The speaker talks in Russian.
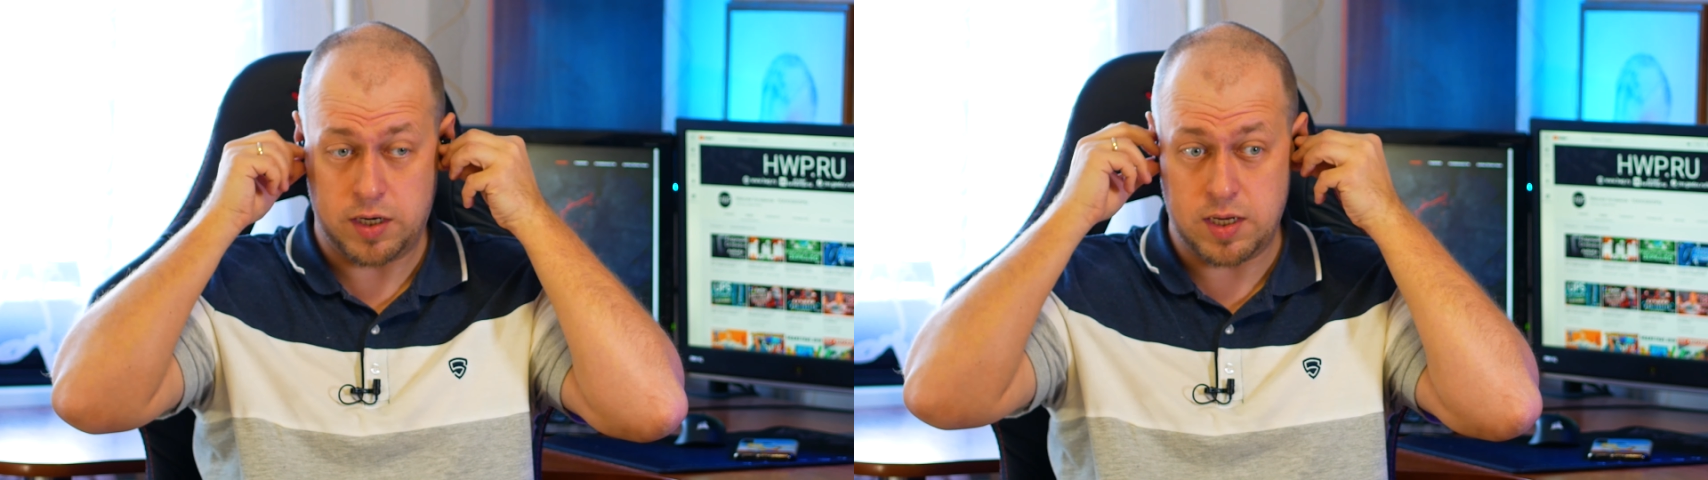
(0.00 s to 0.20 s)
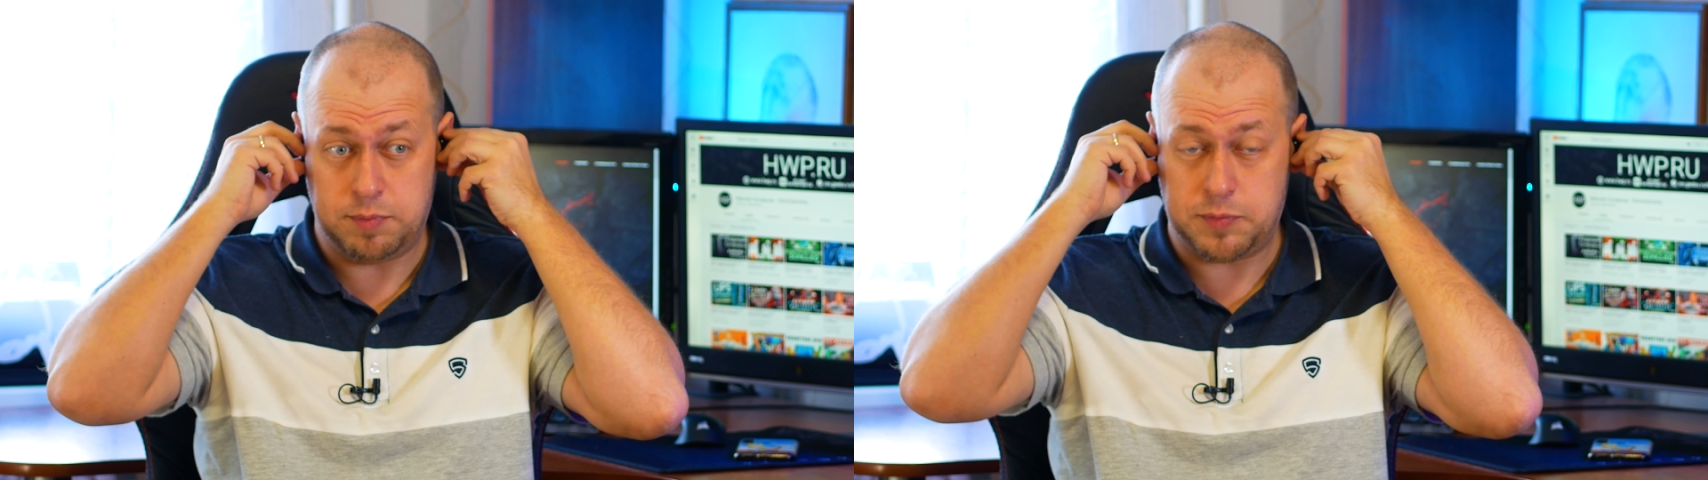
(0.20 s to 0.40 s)

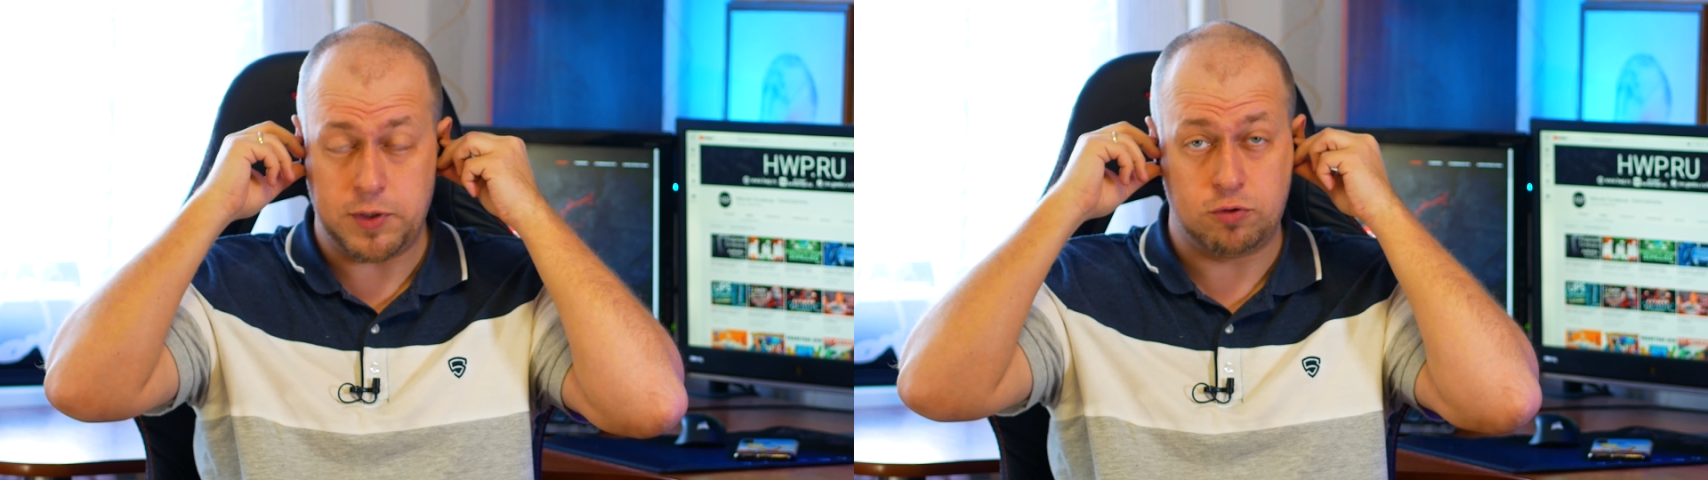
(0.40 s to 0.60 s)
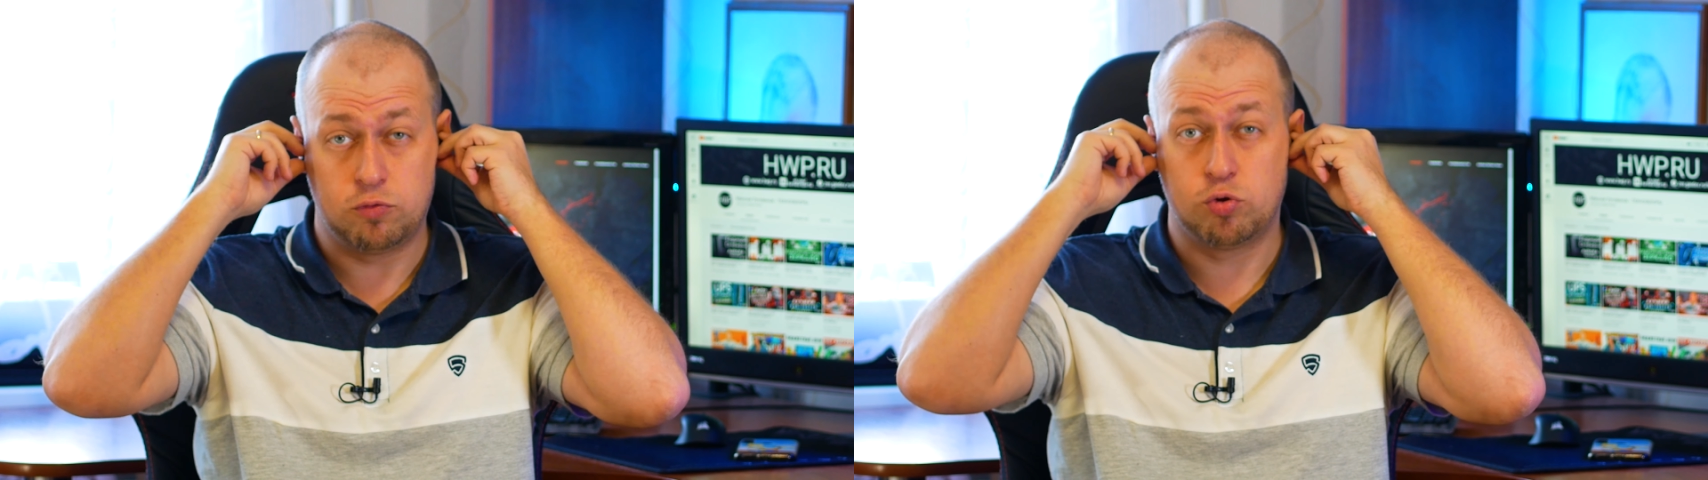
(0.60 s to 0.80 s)
они
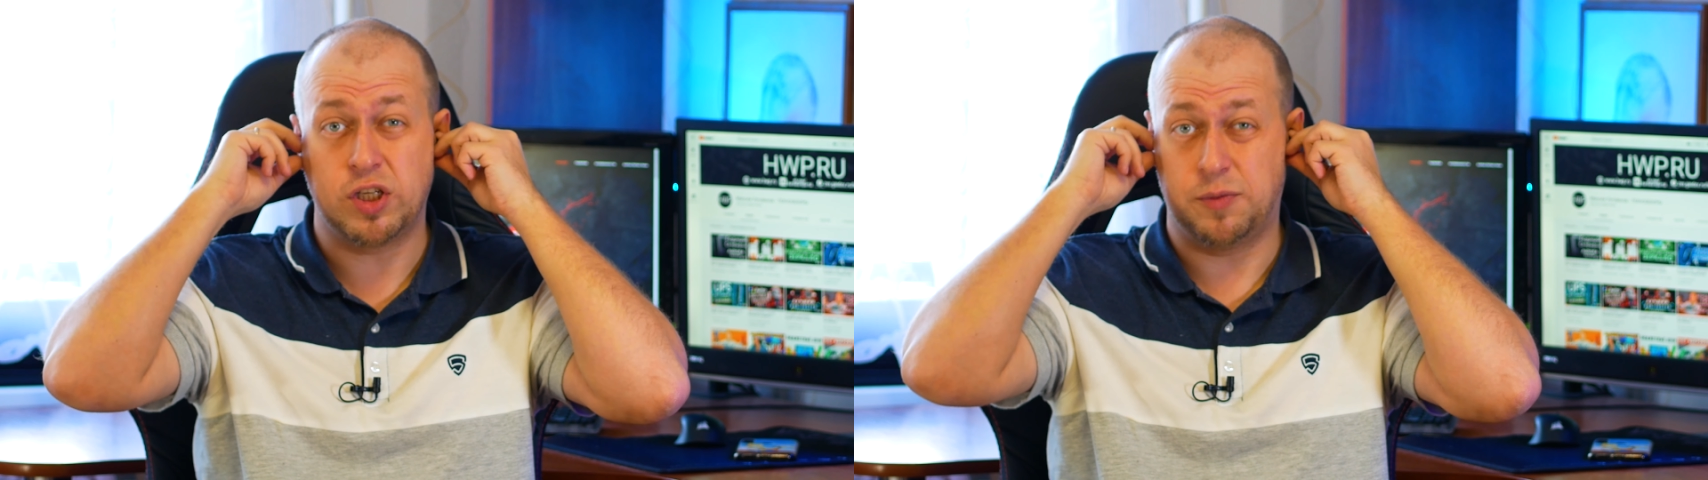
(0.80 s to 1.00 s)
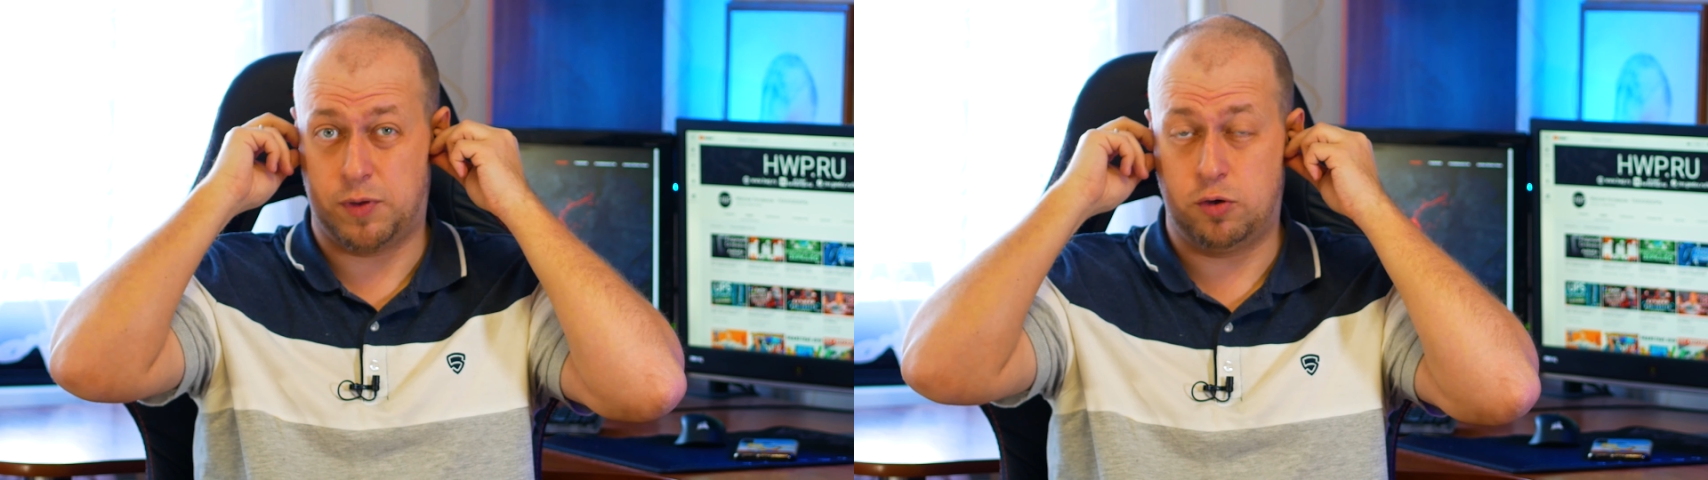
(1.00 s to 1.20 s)
обеспечивают
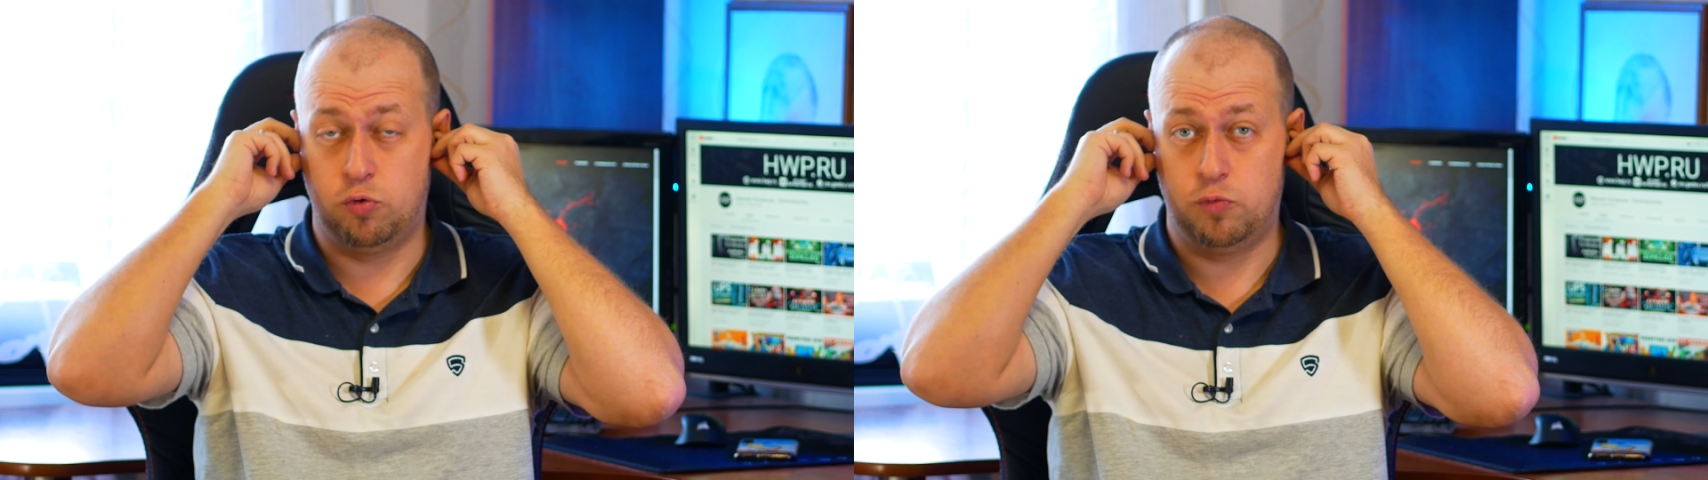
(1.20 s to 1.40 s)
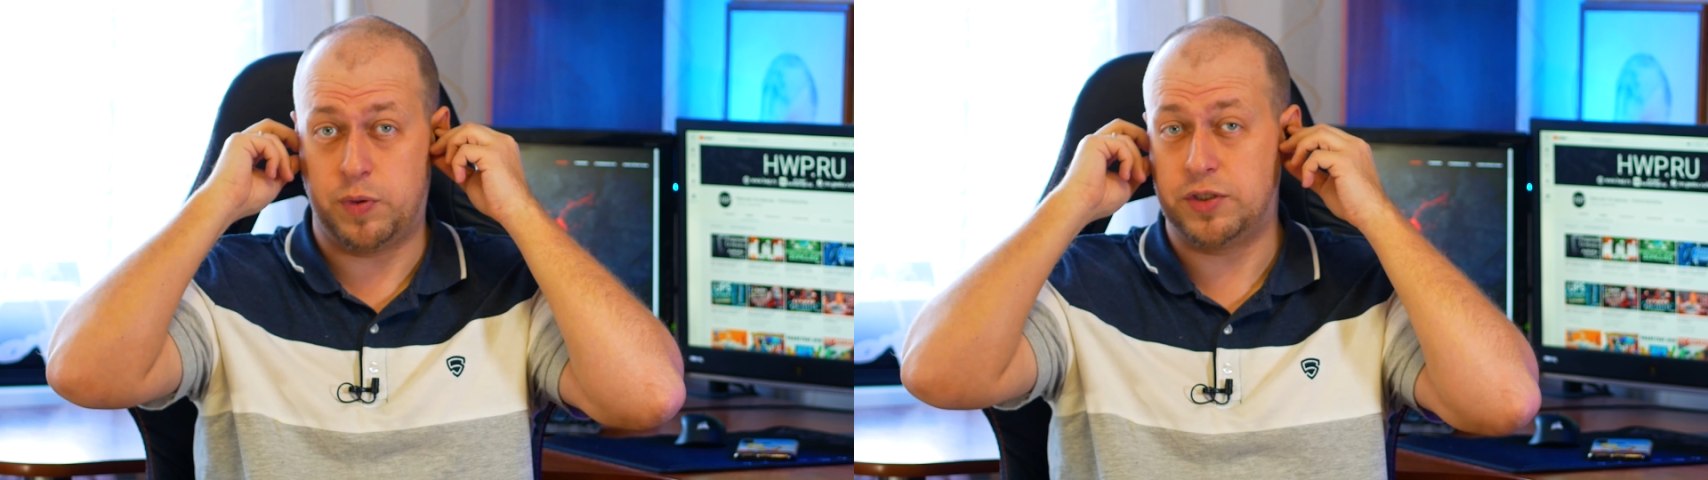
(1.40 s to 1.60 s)
уже
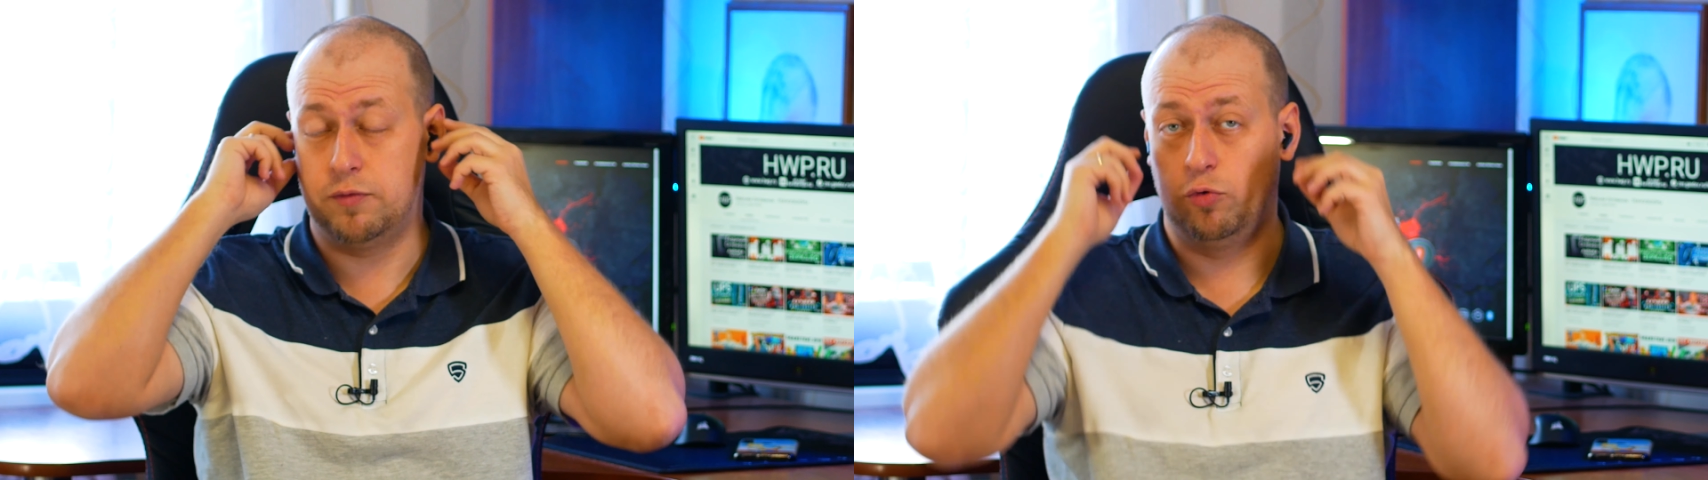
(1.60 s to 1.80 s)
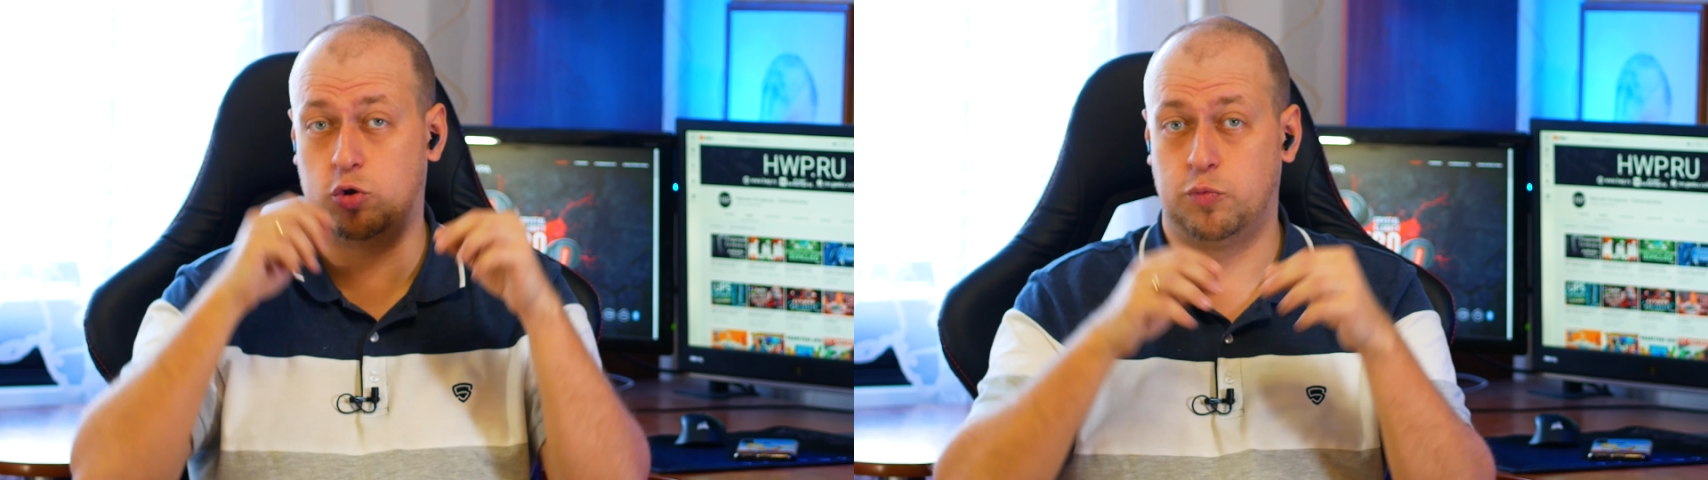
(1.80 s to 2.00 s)
неплохую пассивную